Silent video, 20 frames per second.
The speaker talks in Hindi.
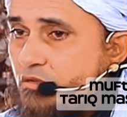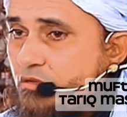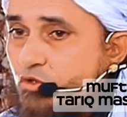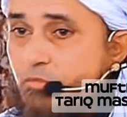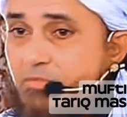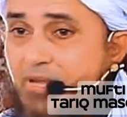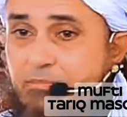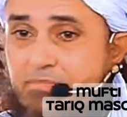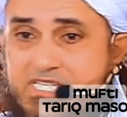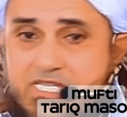
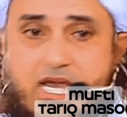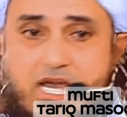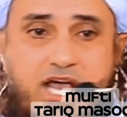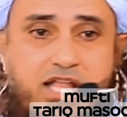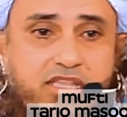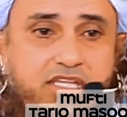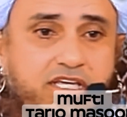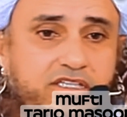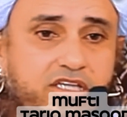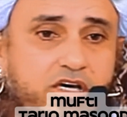तो मैं
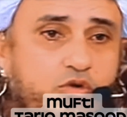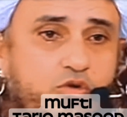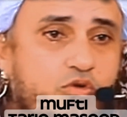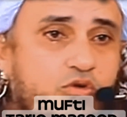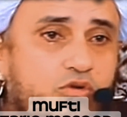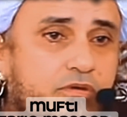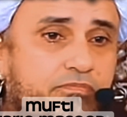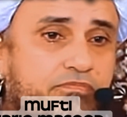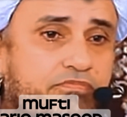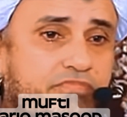मिसाल देता हूं
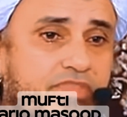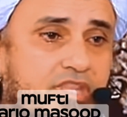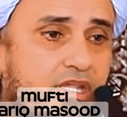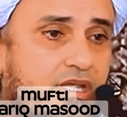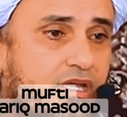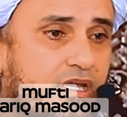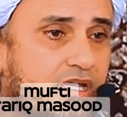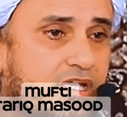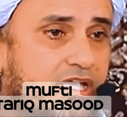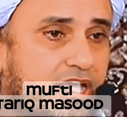
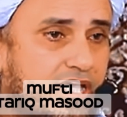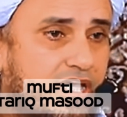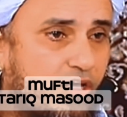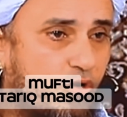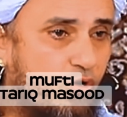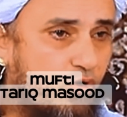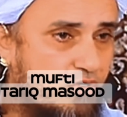कि एयर